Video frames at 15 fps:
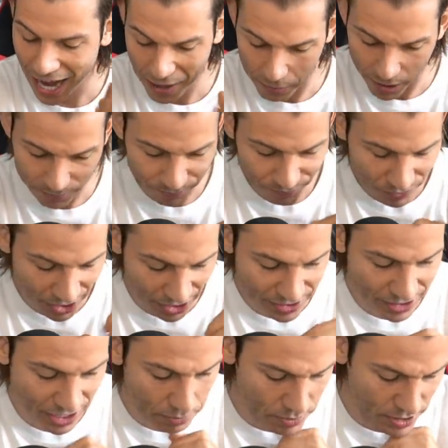Aber
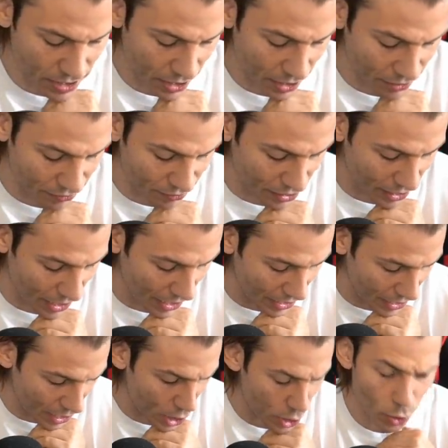jetzt gibt es irgendwie
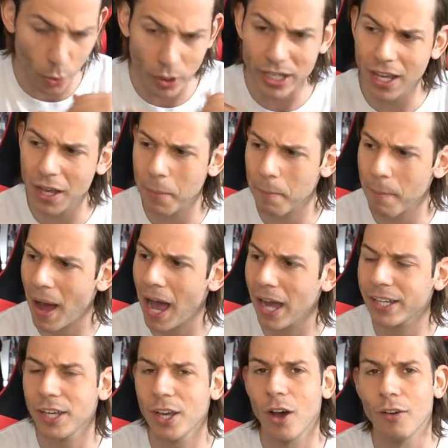eine neue
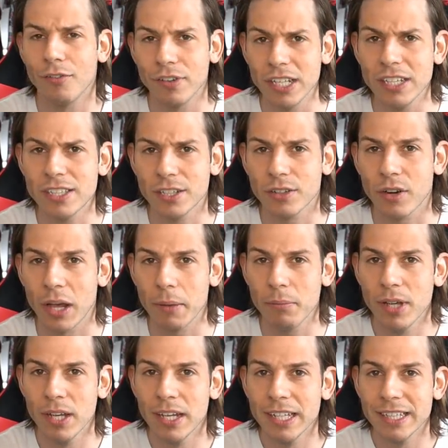Marke auf Instagram,
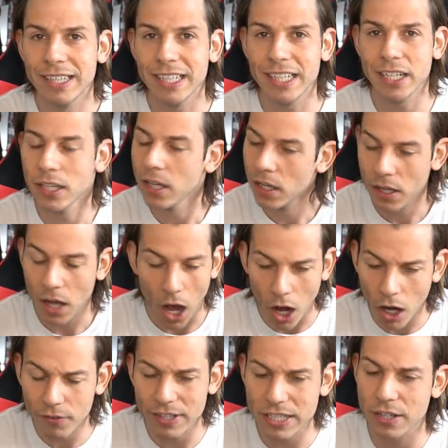die
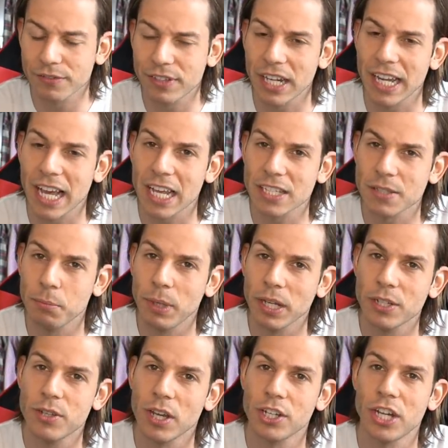auch wenn es auf den ersten Blick
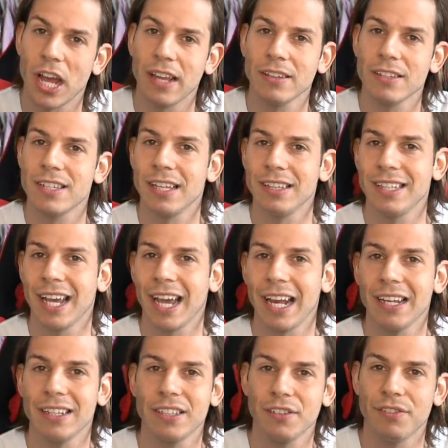so erscheint, dass hätte
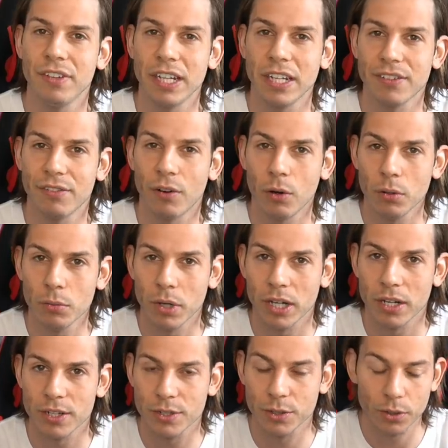relativ wenig Follower
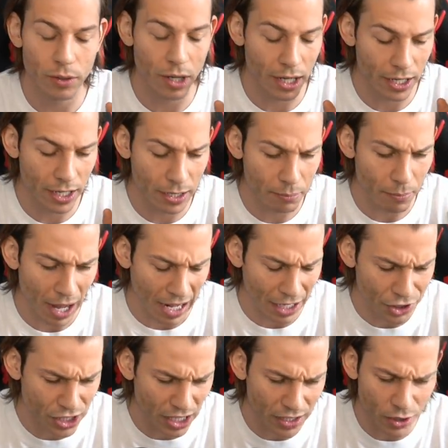oder so, ähm,
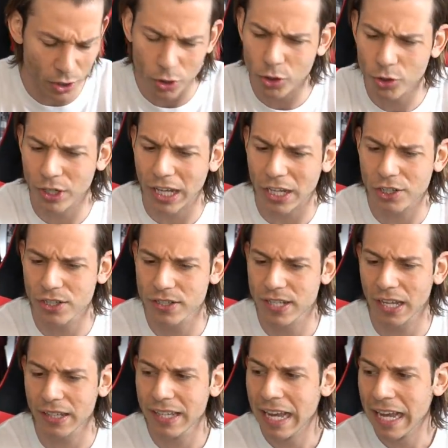anscheinend auch Connections
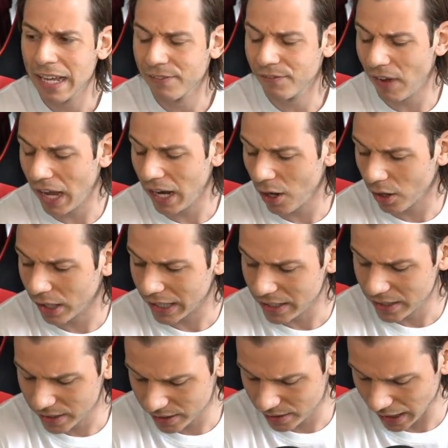hat, weil auch
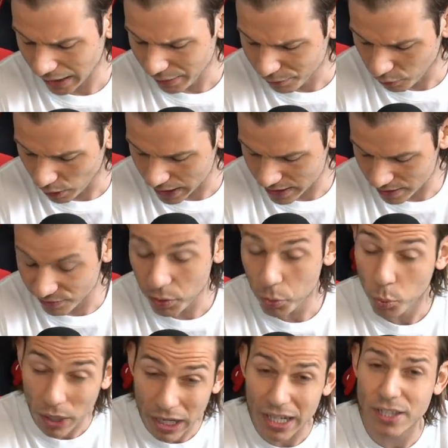Inst Influencer wie
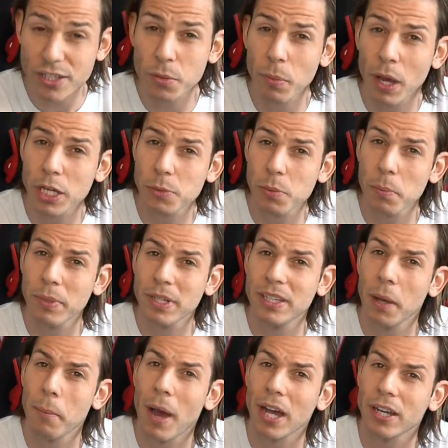Willy zum Beispiel mit
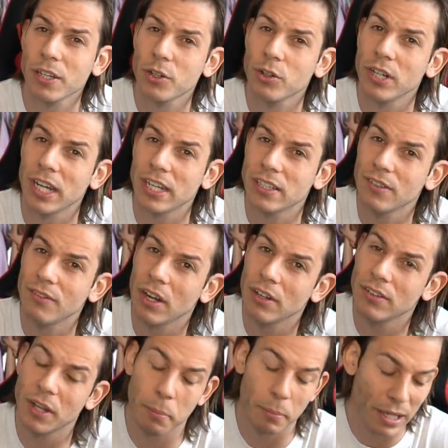der Marke connected waren
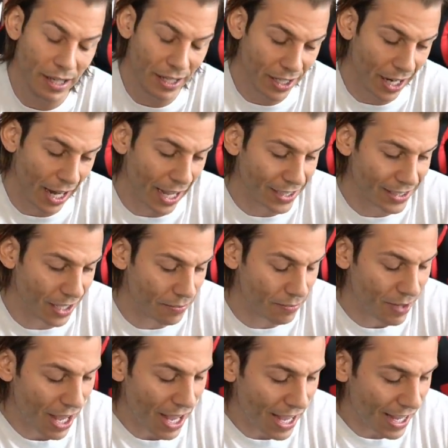und da Bilder geliked haben.
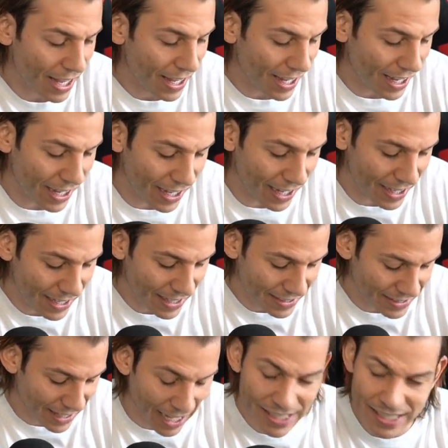Äh,
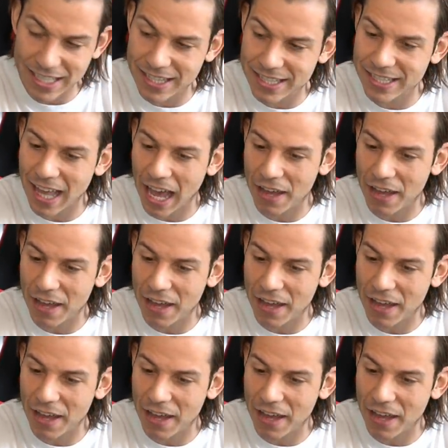da sitzen